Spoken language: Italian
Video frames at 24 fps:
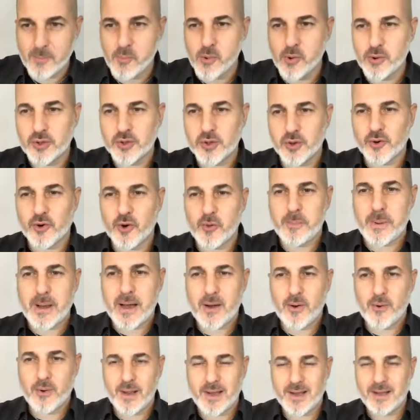Buongiorno
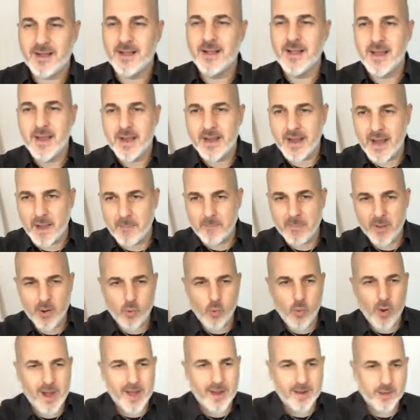Paola, number
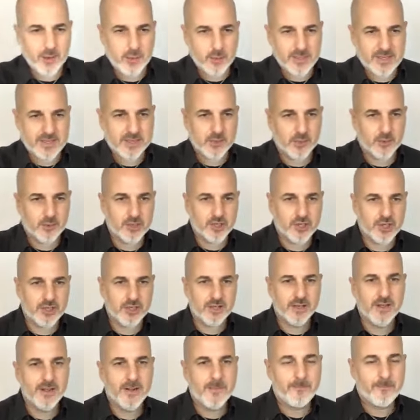one
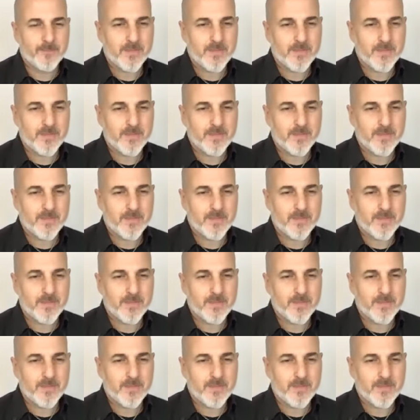quest'oggi,